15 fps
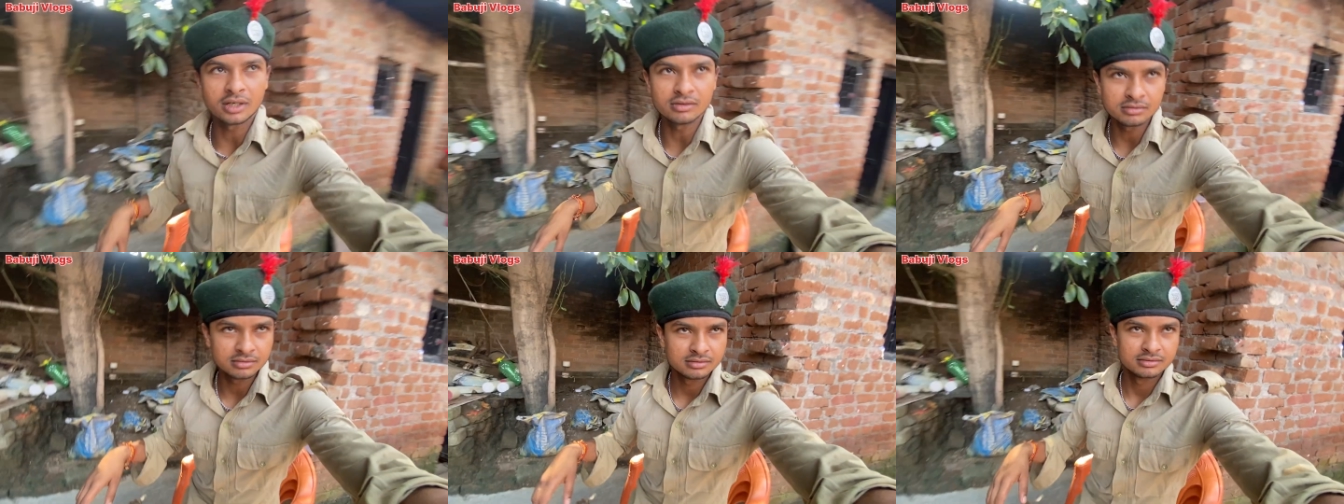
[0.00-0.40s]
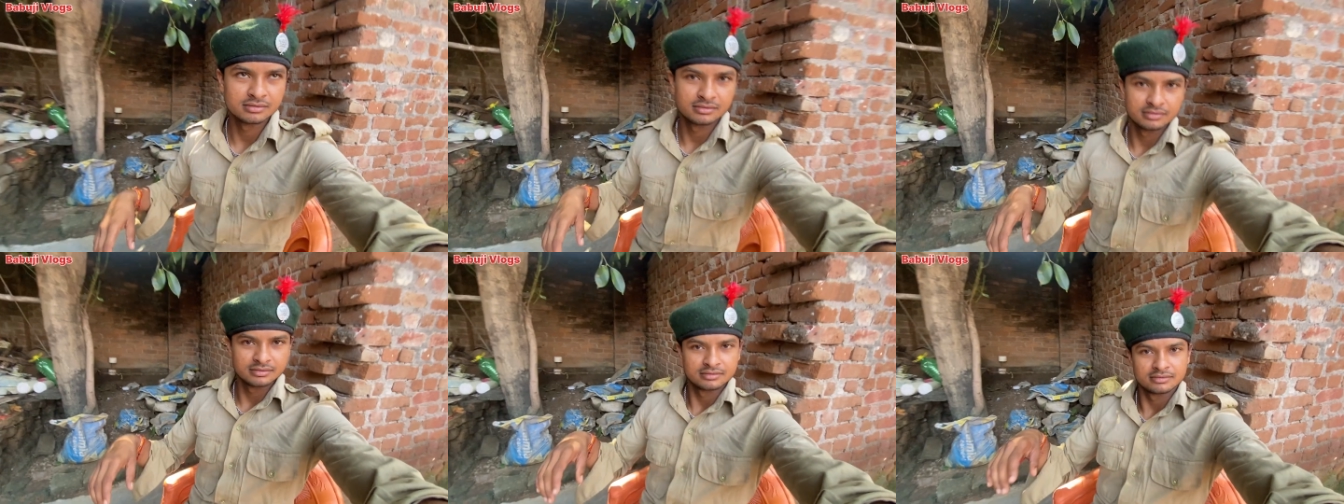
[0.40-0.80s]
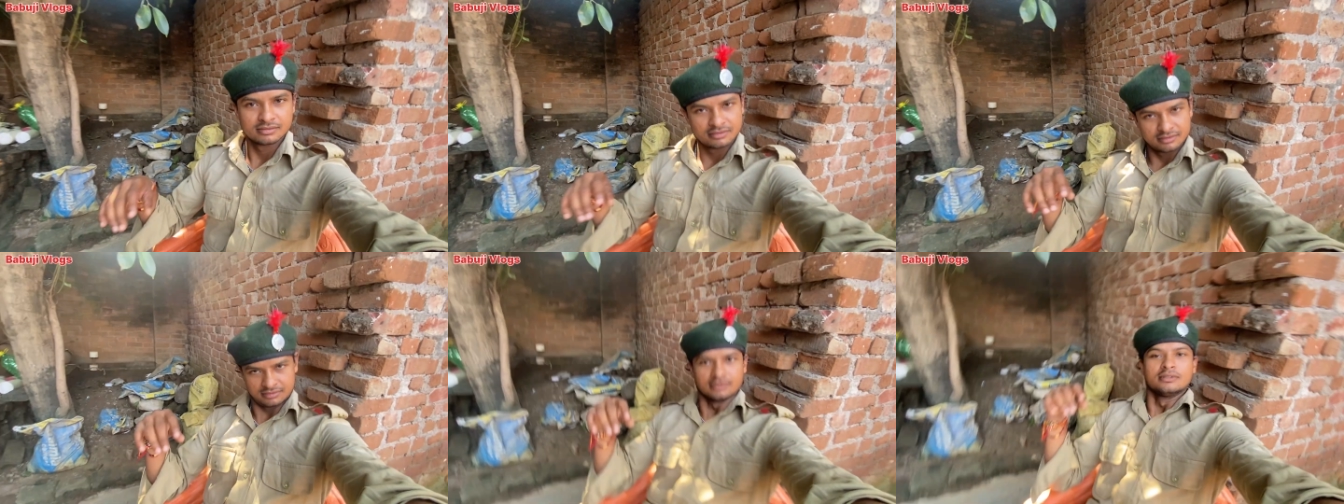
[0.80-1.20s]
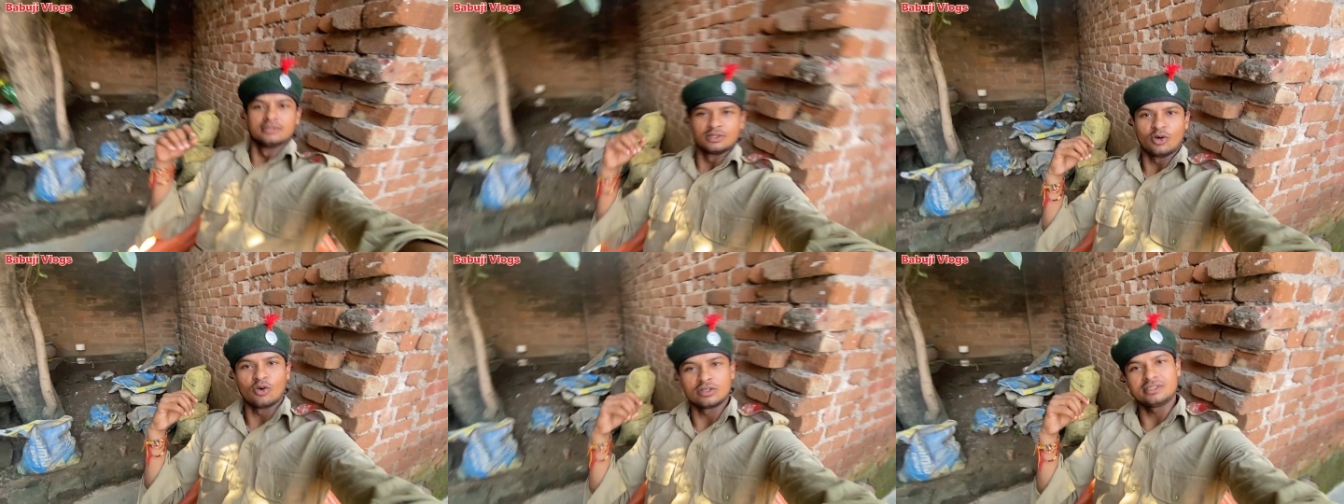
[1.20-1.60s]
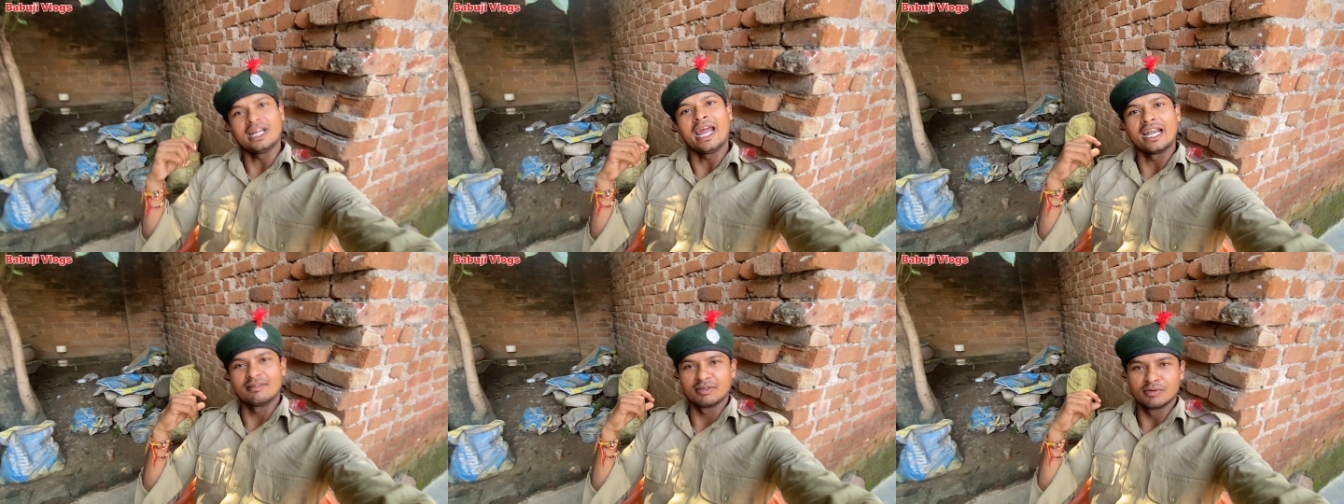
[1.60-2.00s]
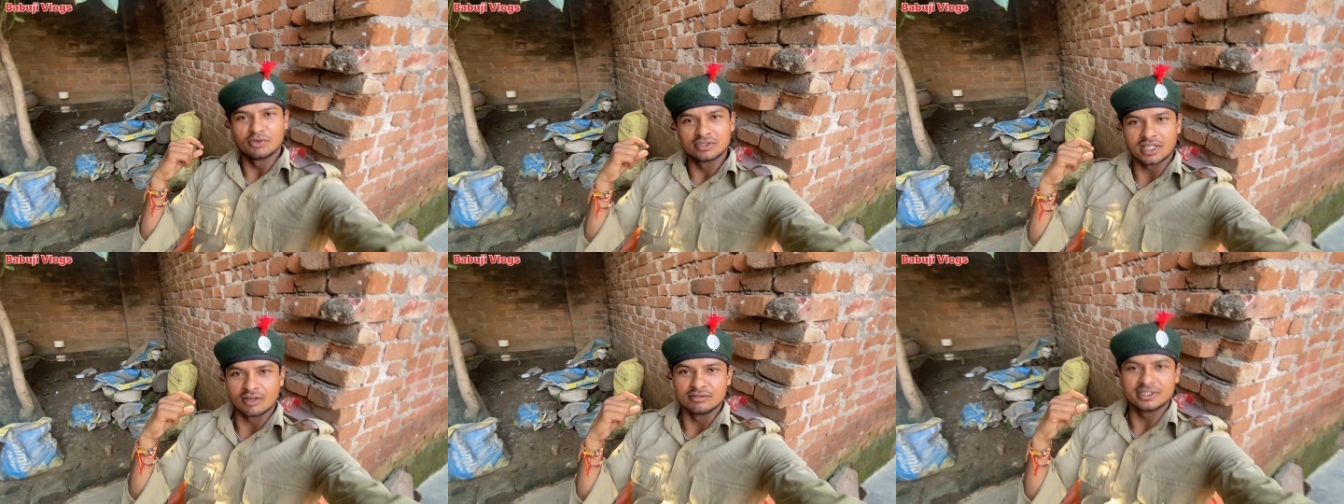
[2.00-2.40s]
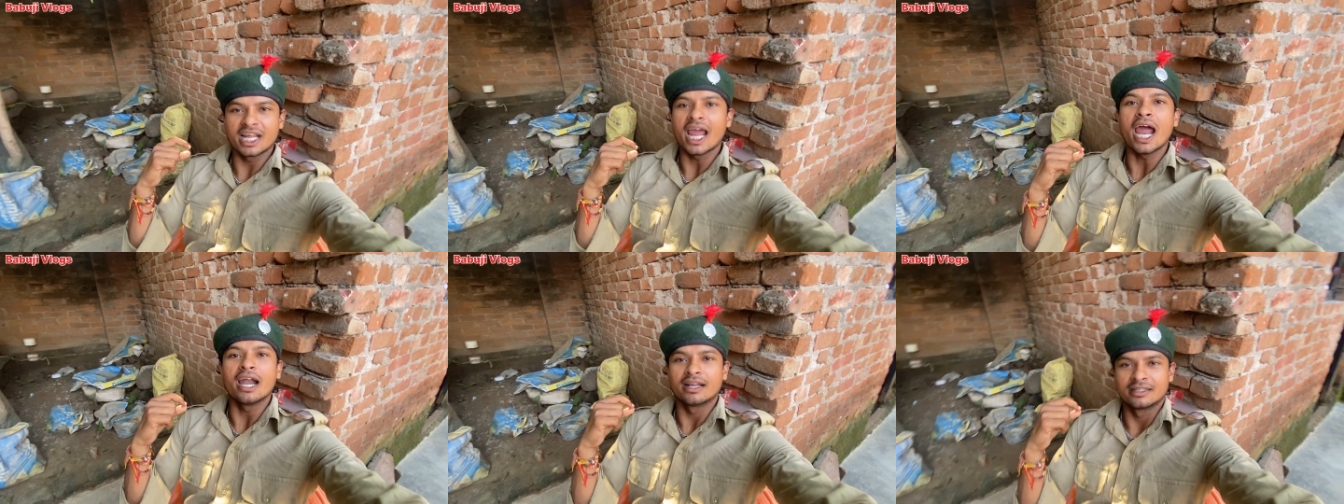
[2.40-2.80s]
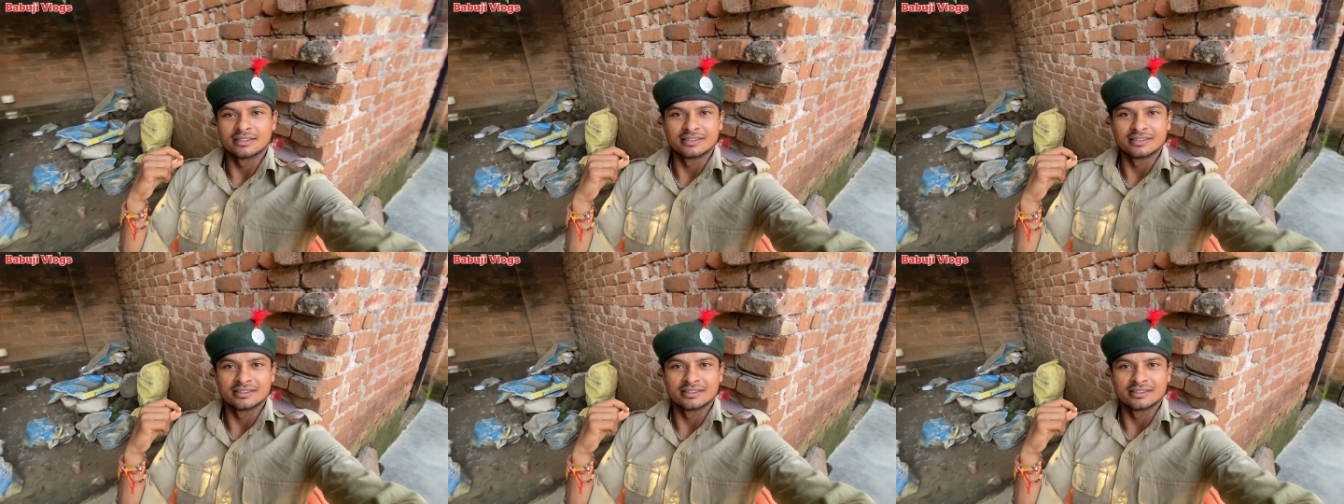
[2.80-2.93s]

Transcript: हूँ और डैड भी बोलता हूँ डैड